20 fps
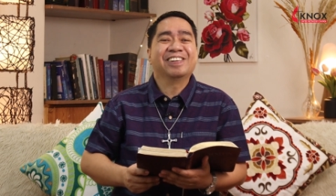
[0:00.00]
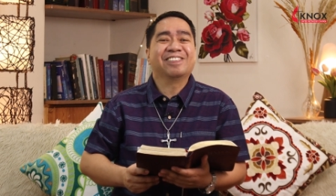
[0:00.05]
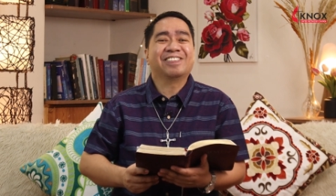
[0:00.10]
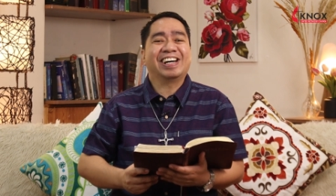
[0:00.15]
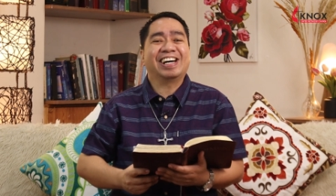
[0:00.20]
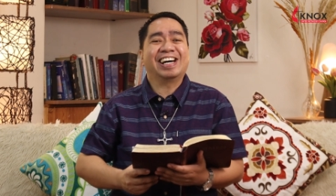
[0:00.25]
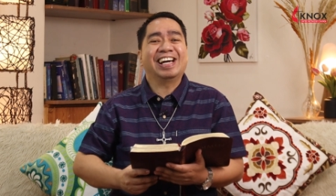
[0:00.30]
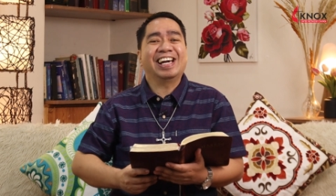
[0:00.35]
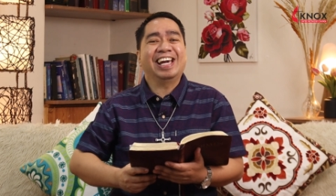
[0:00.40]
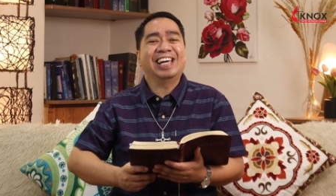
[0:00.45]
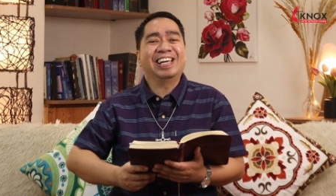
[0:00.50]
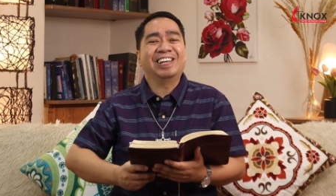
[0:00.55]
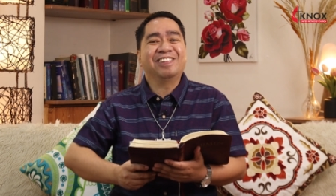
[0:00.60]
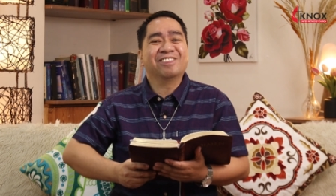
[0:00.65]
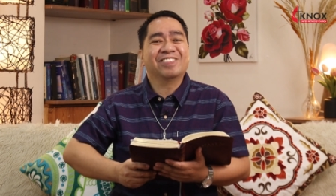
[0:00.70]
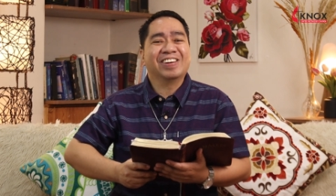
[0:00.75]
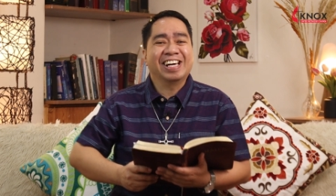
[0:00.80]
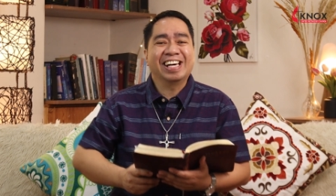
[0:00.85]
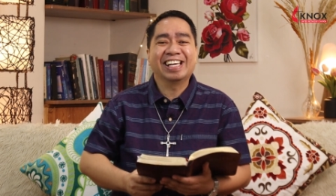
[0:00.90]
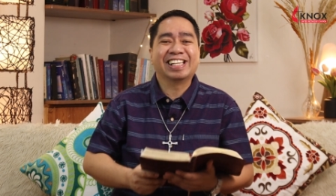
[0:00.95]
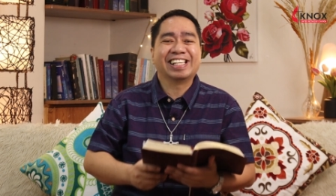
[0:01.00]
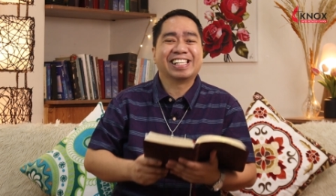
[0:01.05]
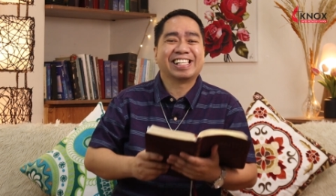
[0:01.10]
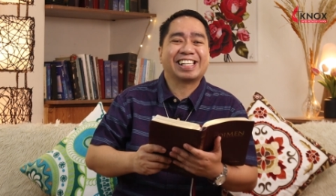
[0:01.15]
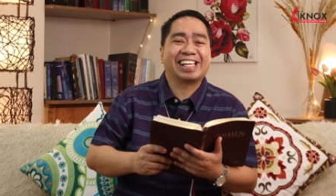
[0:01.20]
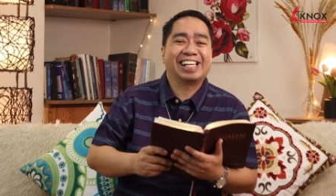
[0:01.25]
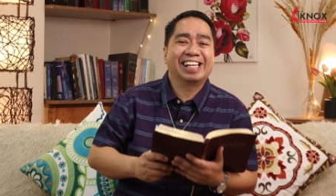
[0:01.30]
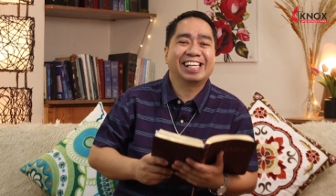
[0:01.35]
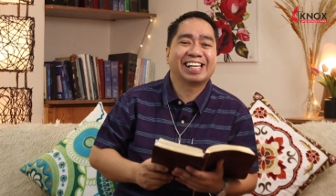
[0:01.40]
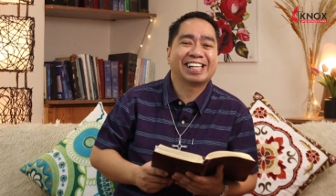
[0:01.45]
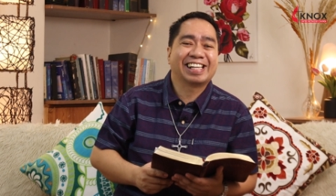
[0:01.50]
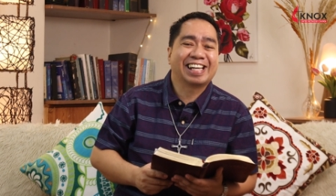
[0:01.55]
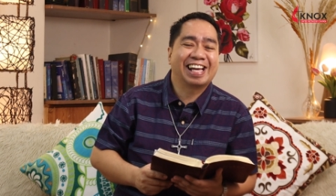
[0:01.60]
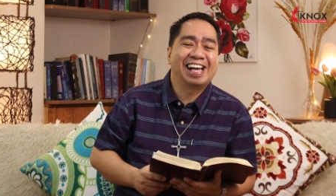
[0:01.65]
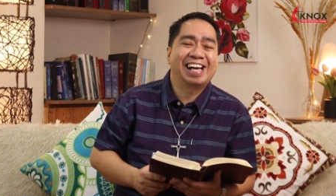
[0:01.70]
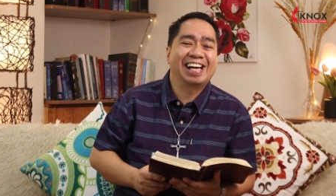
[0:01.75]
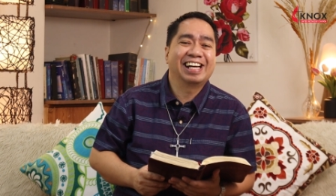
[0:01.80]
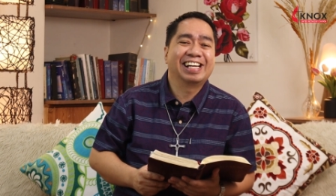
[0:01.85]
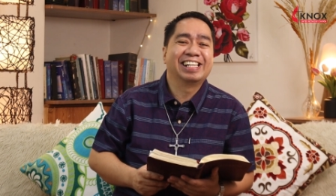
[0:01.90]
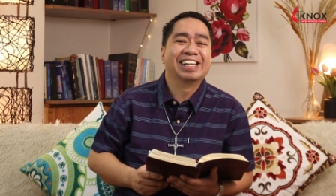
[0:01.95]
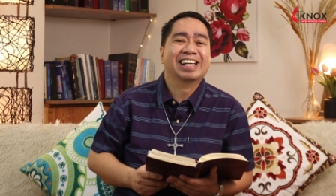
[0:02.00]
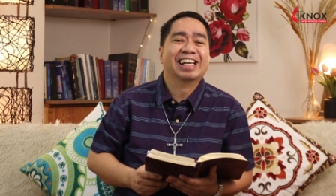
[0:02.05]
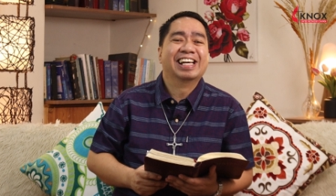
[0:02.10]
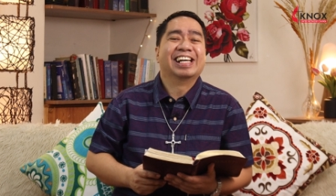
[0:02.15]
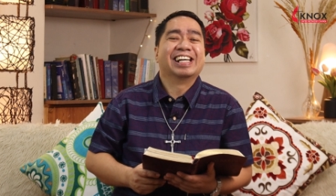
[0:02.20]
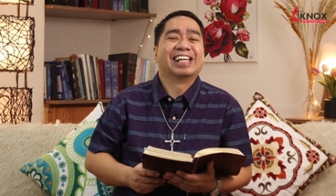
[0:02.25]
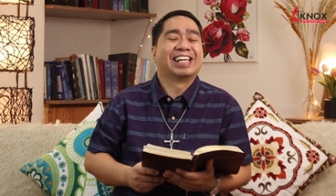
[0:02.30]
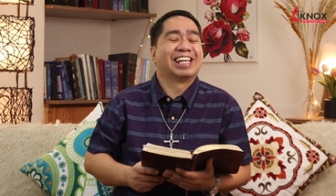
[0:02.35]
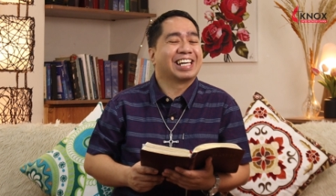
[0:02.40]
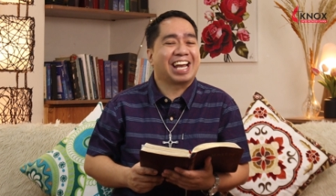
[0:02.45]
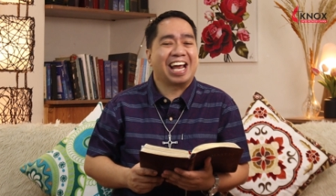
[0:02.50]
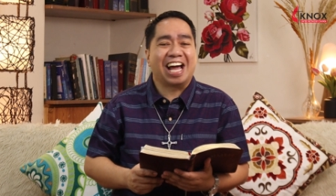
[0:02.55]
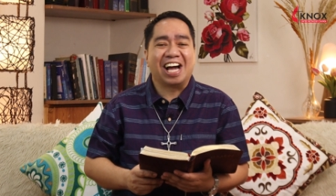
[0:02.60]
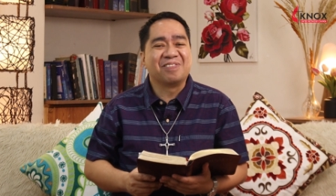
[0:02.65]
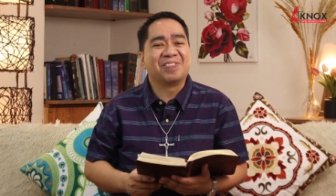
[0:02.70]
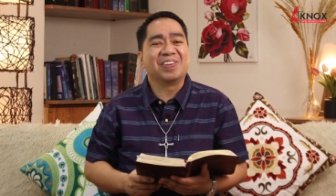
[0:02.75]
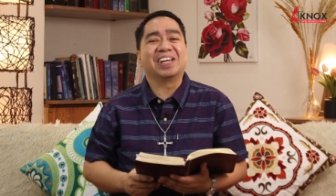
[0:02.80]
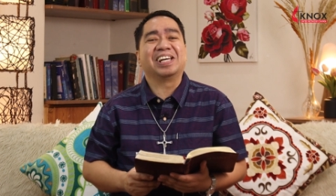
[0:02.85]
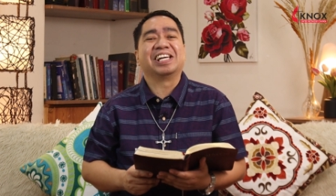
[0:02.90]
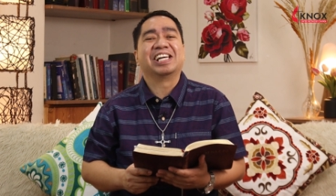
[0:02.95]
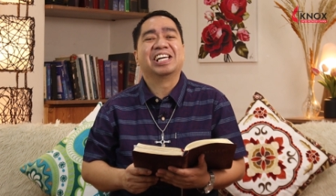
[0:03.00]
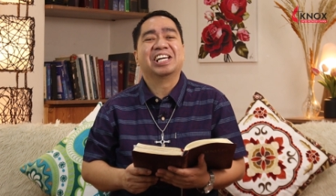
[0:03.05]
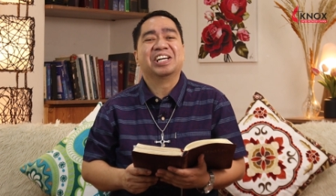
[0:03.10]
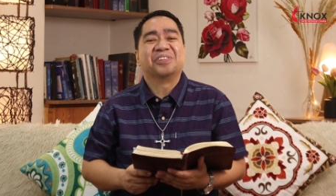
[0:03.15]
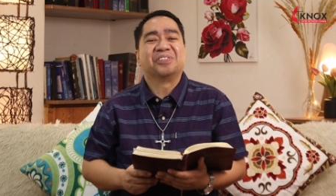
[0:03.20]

Di ba? Amen! Talagang grabe.